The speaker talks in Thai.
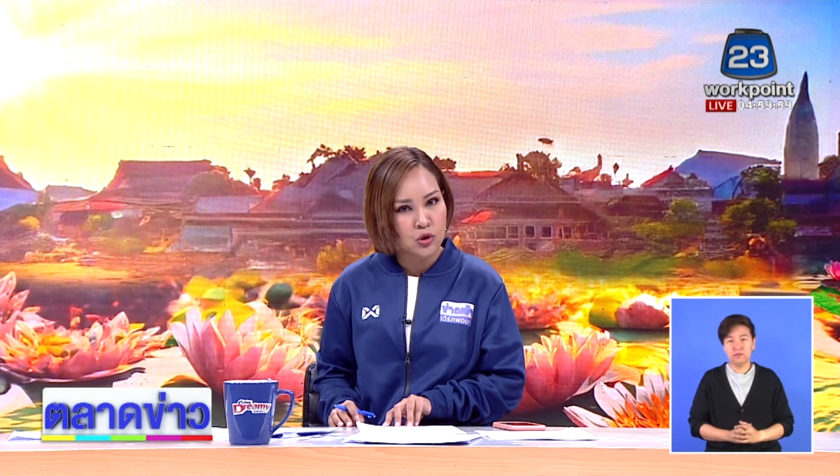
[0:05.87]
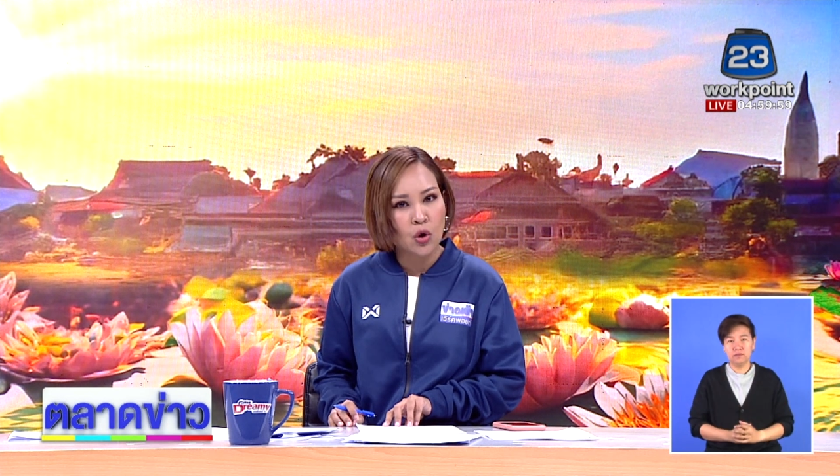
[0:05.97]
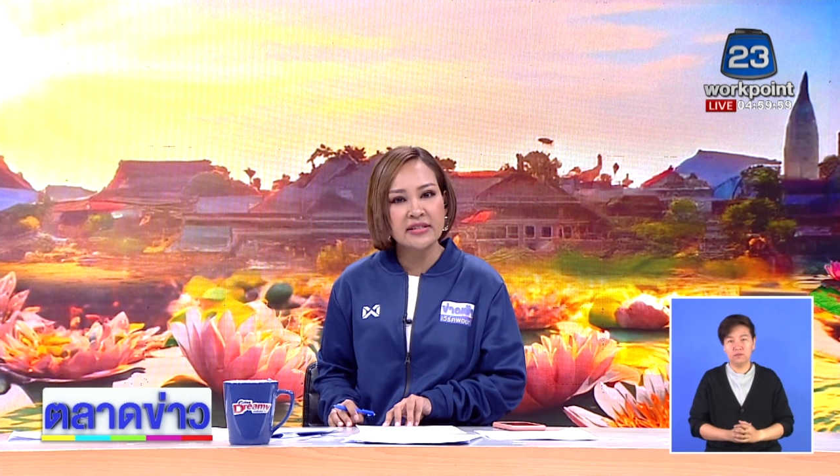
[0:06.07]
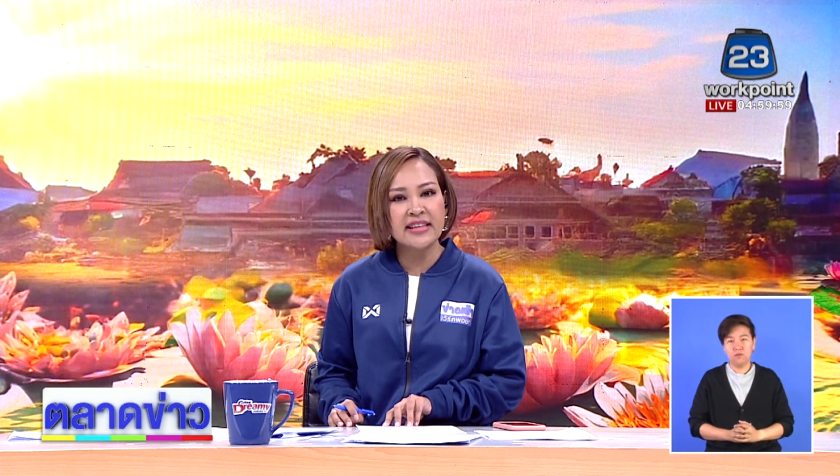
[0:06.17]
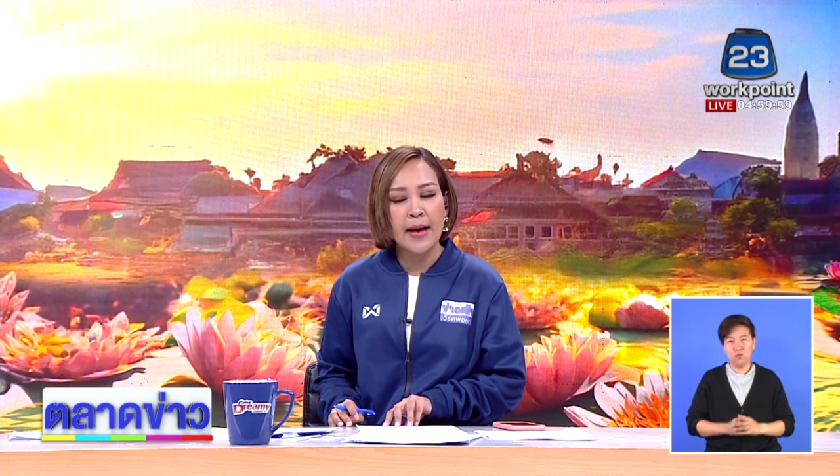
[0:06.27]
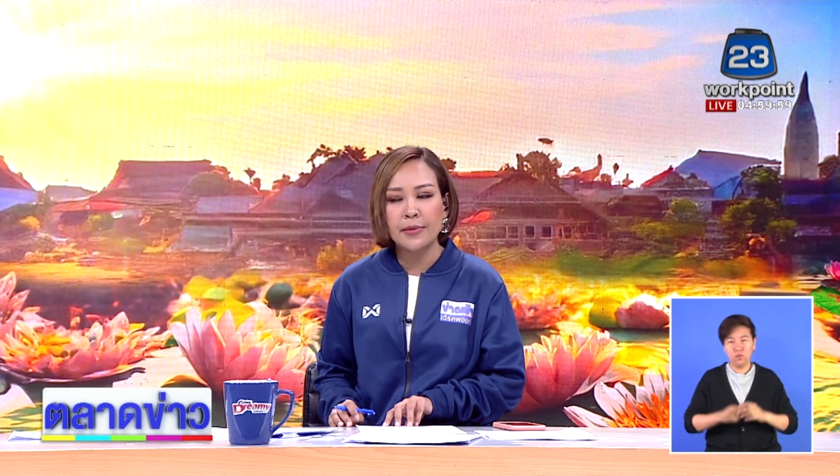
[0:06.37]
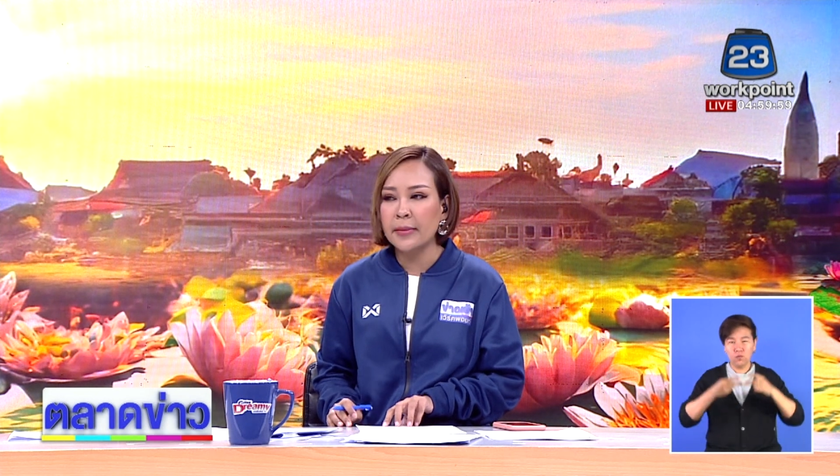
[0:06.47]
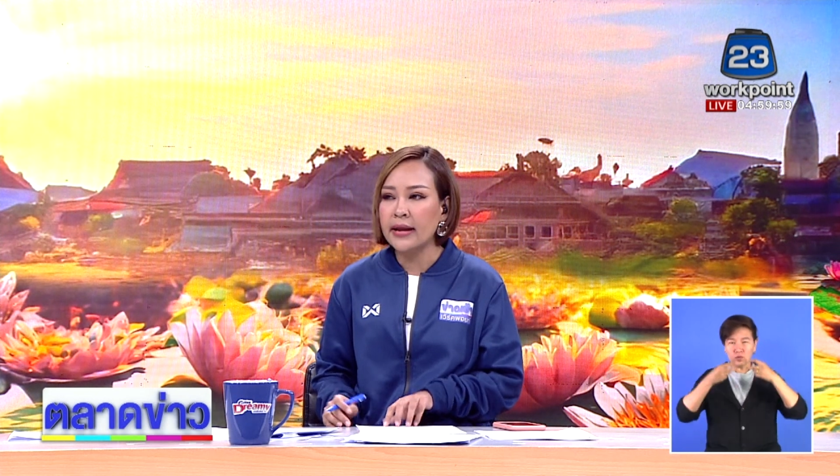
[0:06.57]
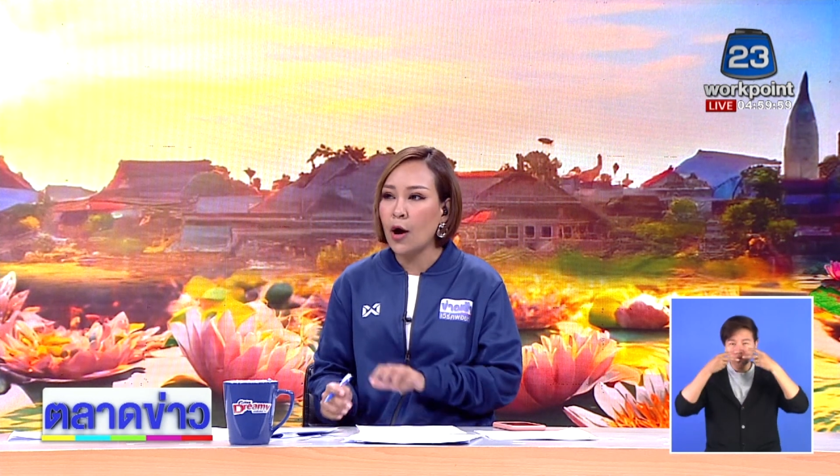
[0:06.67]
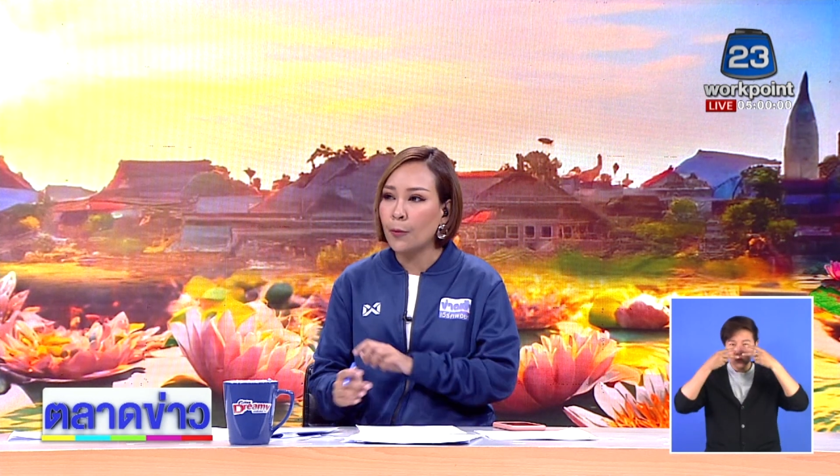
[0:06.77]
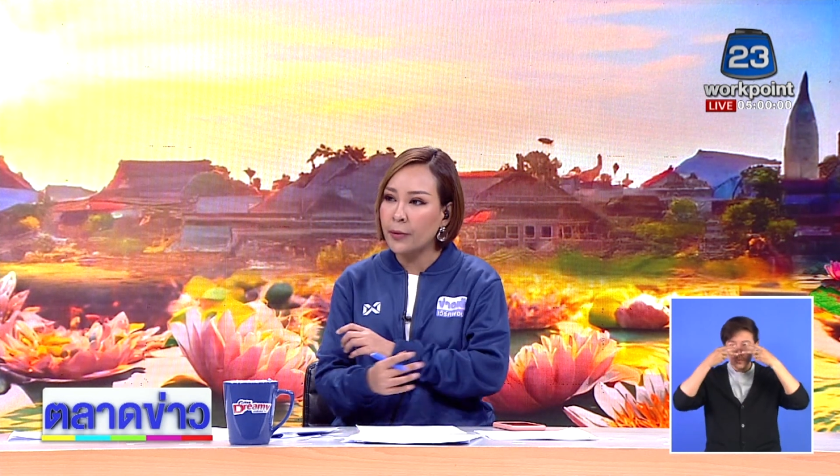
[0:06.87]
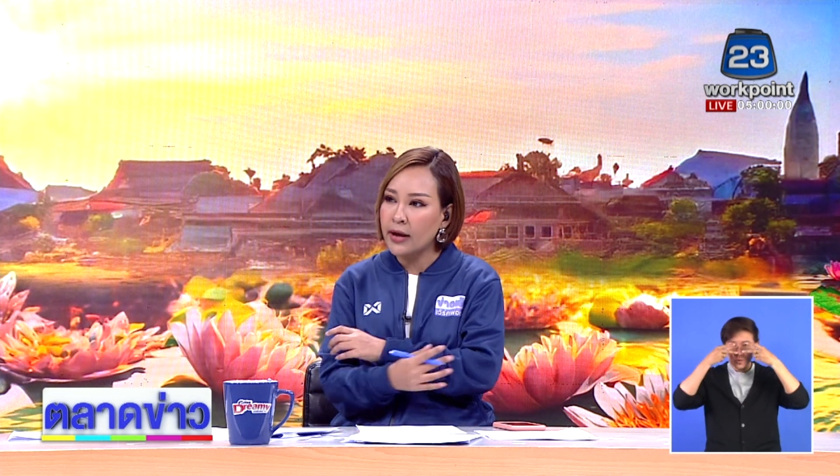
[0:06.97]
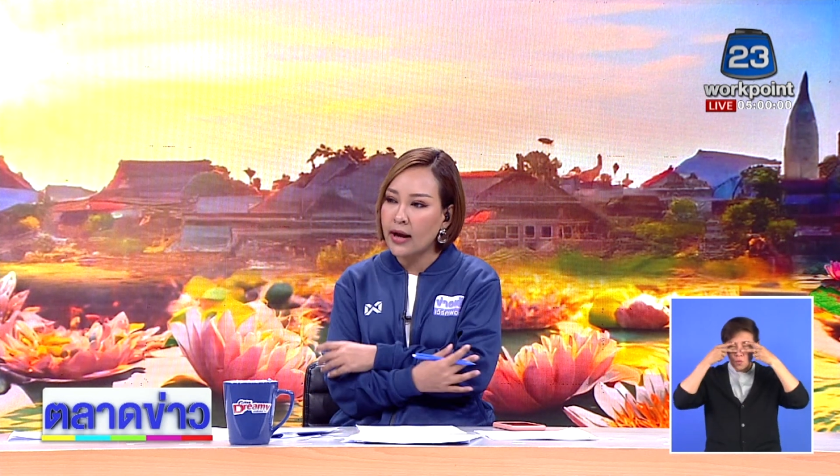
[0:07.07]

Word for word: บ โจรแสบนี่ไม่ได้เอาพ